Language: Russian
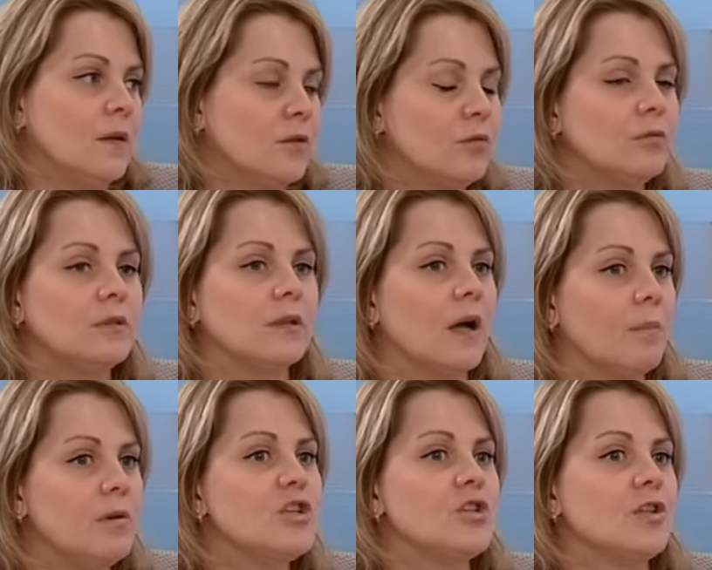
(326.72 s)
Тут
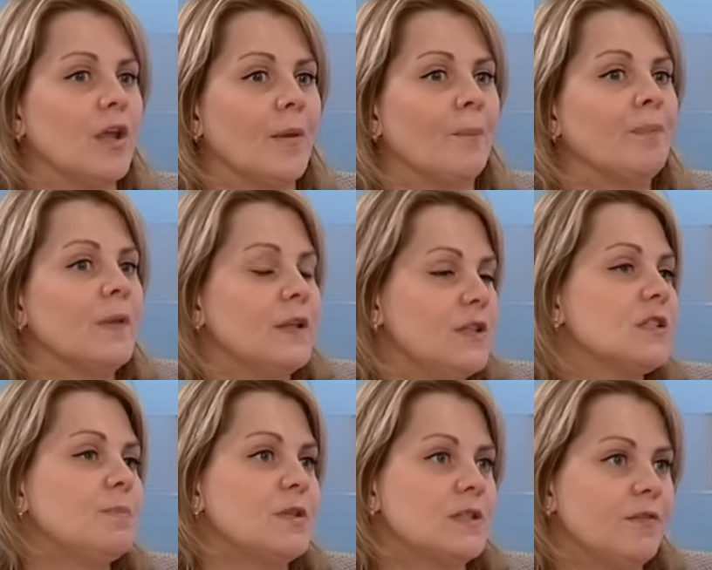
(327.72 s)
обычные
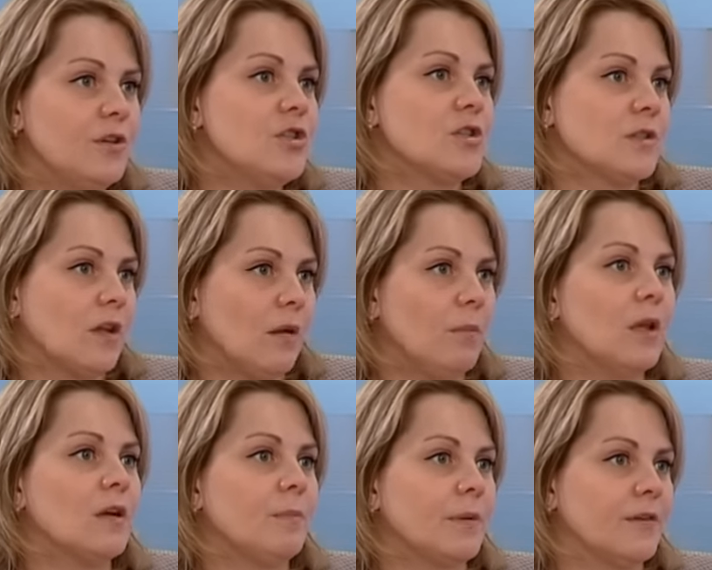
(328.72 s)
неспецифические
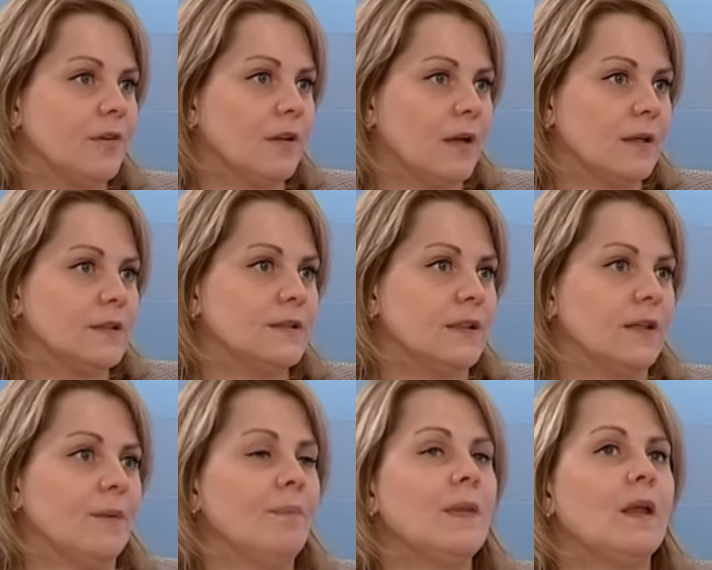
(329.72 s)
меры профилактики